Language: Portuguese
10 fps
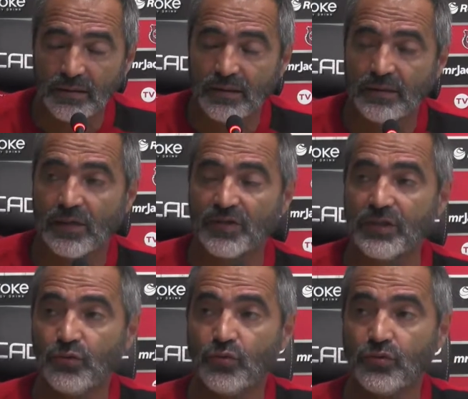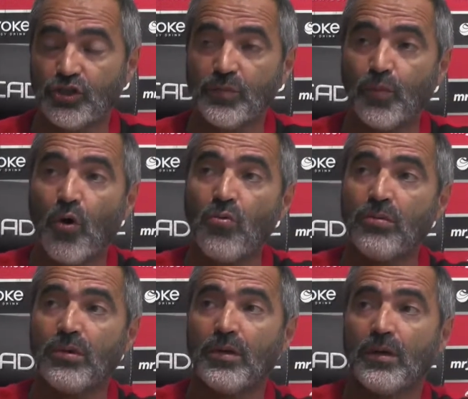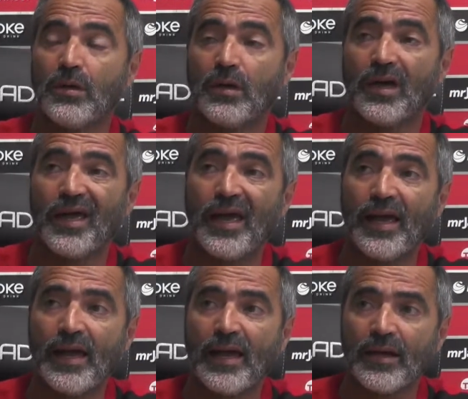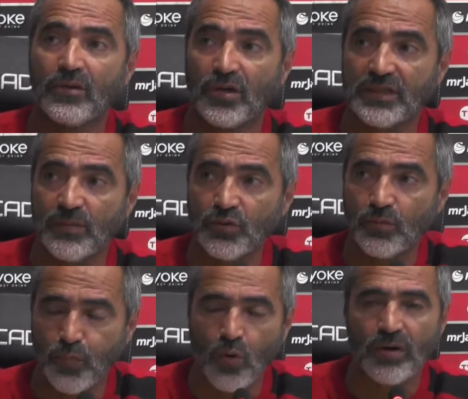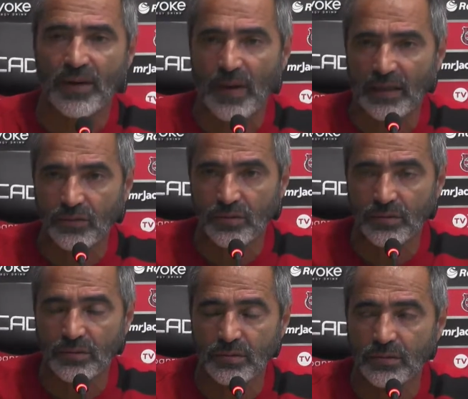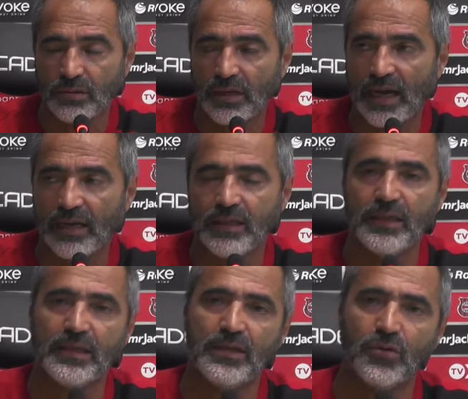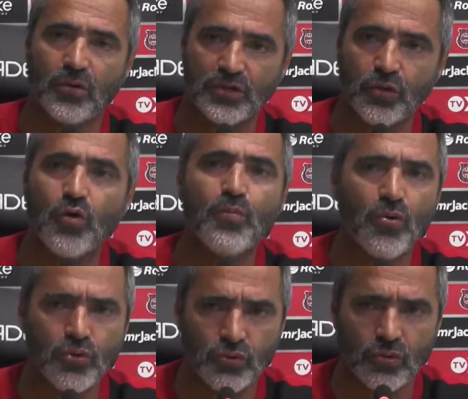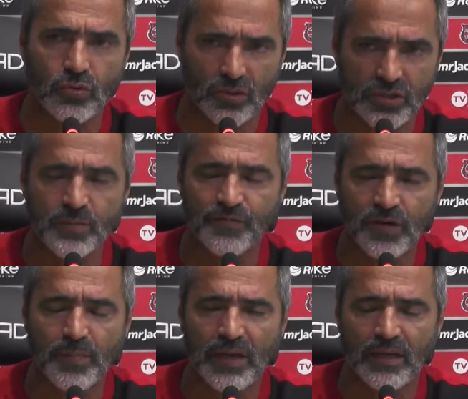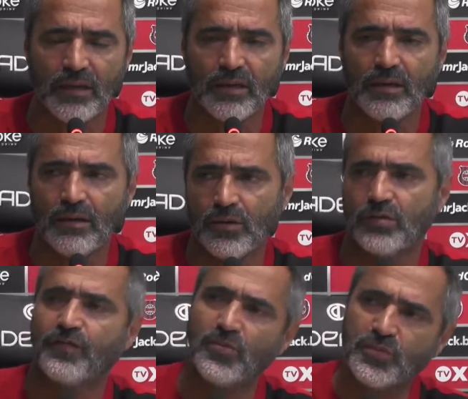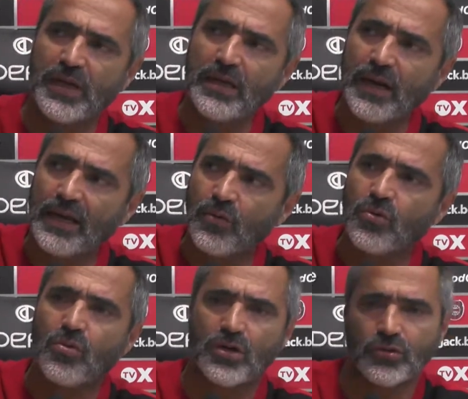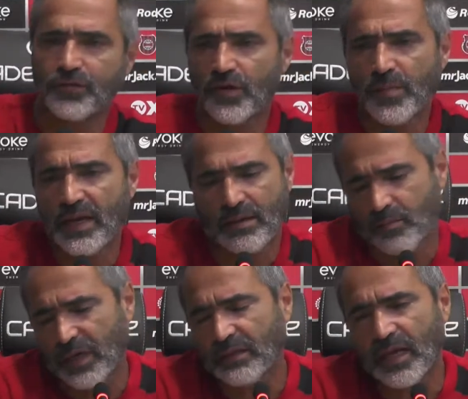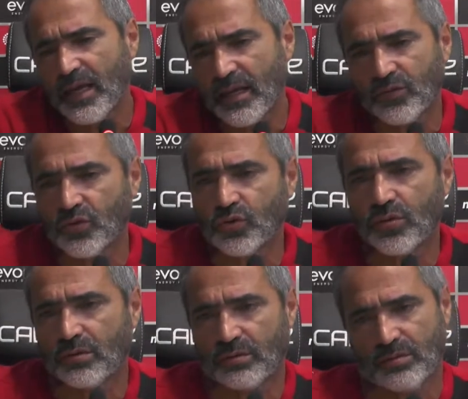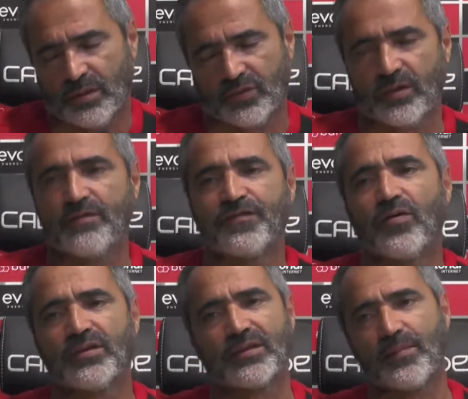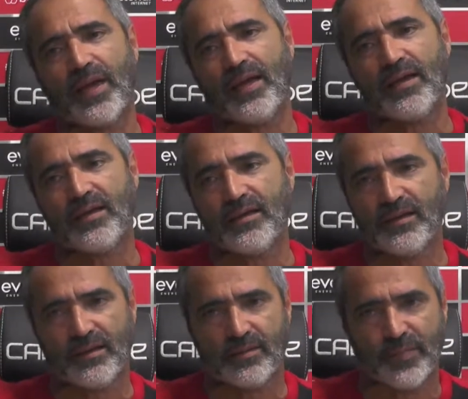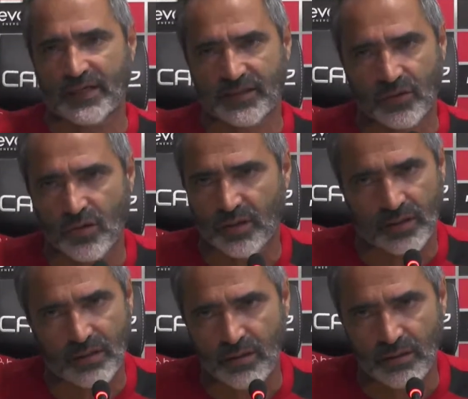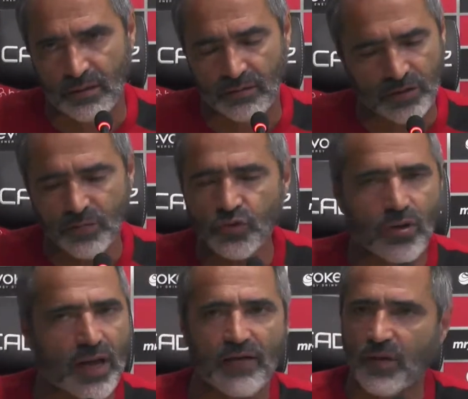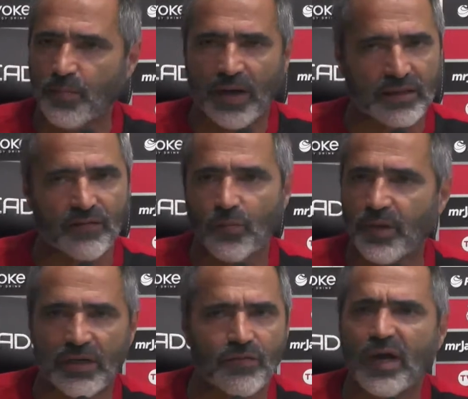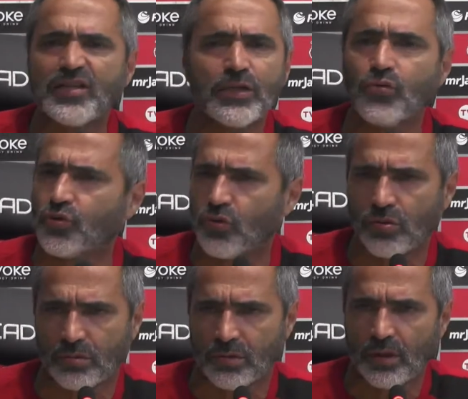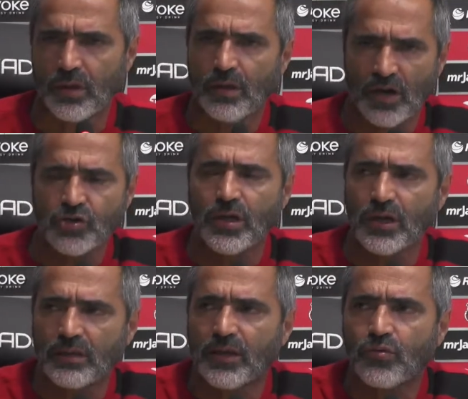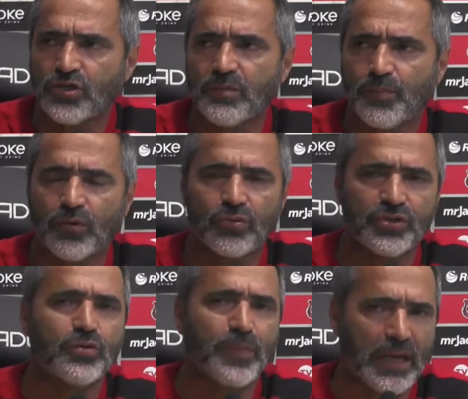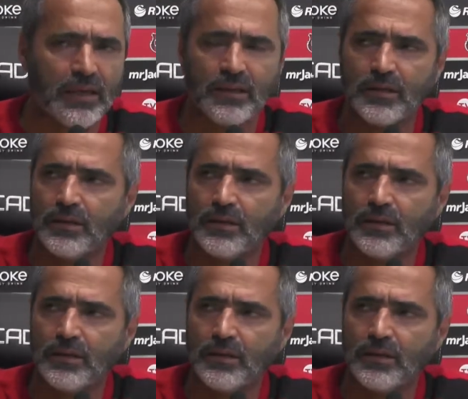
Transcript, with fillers: Então, assim, de bom, é, nós temos um bom gramado. Né? E, e ocasionou um bom jogo. Nosso time foi bem. Nós não fomos bem lá em Concórdia. Hoje foi bem. Pata tá, é do jogo. Só que falta também Barcelona. Nós vamos jogar, vamos empatar, vamos perder, vamos ganhar. Isso é do jogo. Acho até que o time produziu bem.